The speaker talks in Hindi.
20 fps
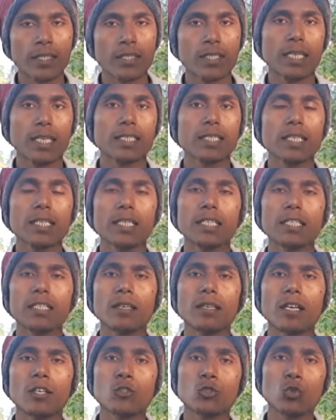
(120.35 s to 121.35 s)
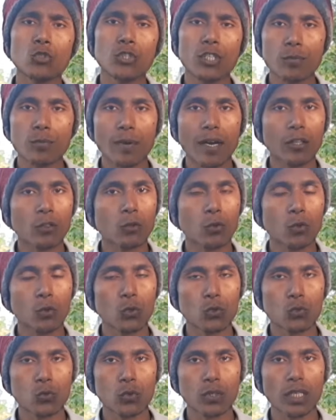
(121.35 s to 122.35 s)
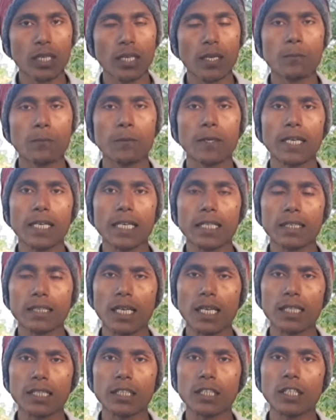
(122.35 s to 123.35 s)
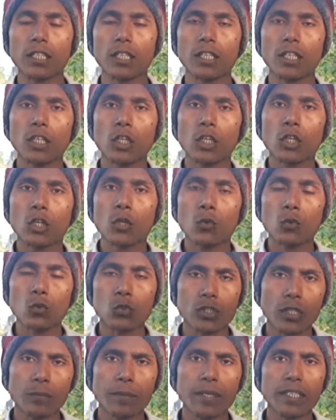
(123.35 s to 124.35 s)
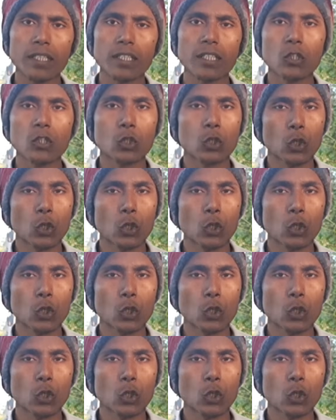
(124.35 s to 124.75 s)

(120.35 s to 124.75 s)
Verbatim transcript: जैसे ही आशुतोष इस बात को सुनता है वह कहता है कि उसकी बेटी